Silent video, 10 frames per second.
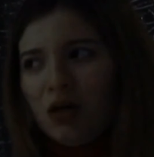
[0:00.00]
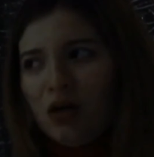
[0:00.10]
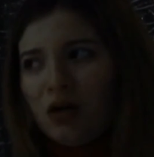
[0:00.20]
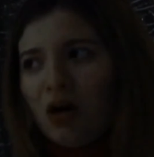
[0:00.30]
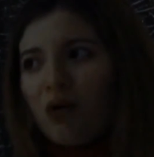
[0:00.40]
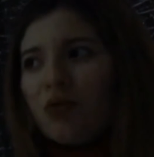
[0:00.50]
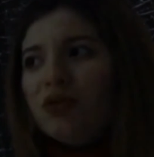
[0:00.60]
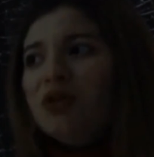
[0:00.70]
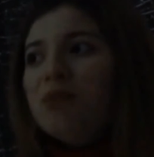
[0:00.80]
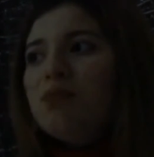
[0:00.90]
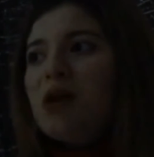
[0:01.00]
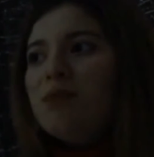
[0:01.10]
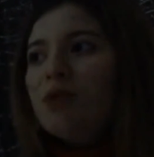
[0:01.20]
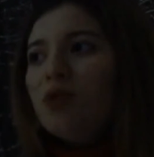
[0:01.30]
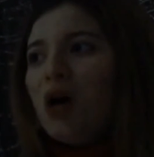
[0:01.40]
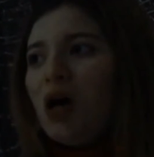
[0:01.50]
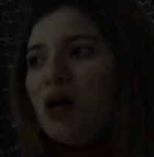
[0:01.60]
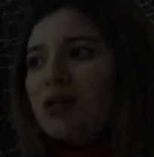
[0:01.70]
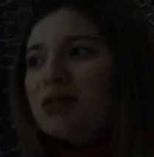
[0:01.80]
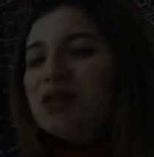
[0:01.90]
Холодный пепел
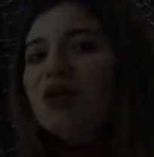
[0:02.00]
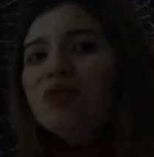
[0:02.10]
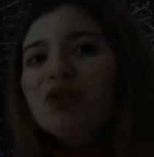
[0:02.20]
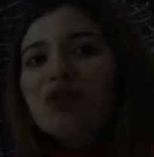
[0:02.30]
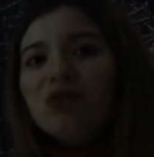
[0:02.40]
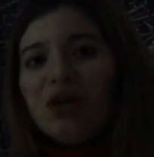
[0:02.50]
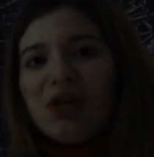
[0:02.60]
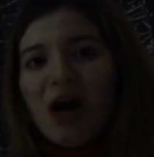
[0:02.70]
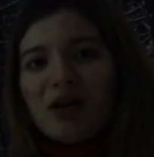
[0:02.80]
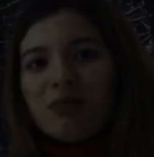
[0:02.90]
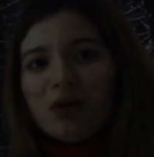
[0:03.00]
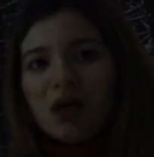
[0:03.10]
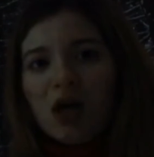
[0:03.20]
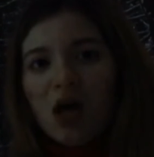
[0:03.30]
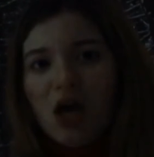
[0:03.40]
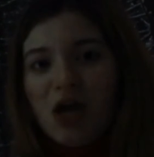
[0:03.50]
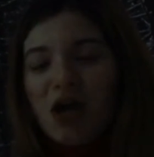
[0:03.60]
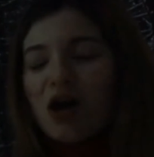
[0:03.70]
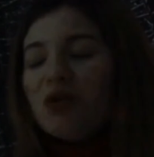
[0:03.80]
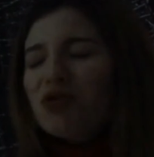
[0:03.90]
стыл над крутоярами И
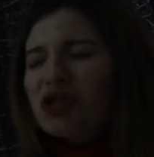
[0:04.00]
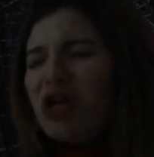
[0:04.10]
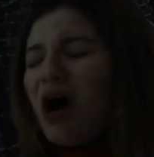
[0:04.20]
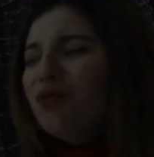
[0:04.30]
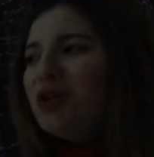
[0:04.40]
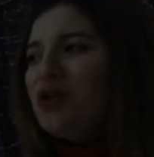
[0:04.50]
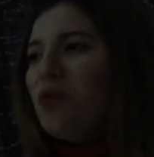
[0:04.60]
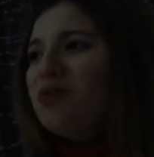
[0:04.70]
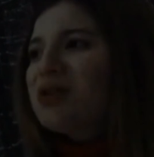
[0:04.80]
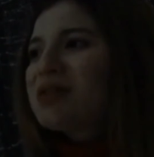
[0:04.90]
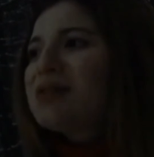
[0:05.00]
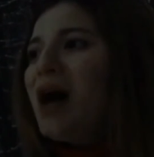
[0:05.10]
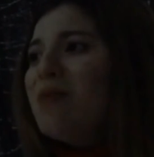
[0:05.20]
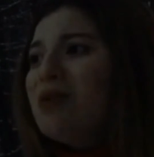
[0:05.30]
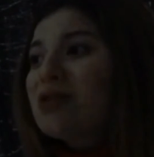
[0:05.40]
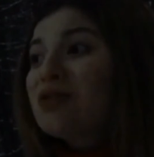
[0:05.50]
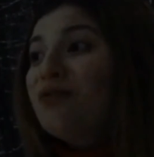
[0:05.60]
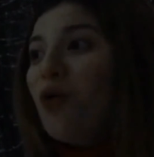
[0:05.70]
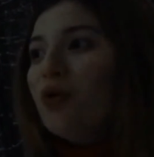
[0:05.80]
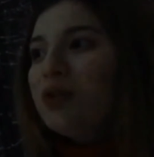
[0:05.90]
оглушал наемных сабель
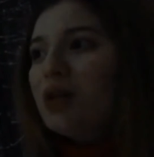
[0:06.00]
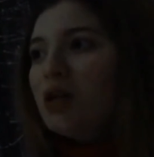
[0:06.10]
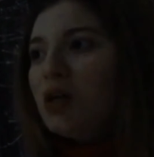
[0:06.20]
звон.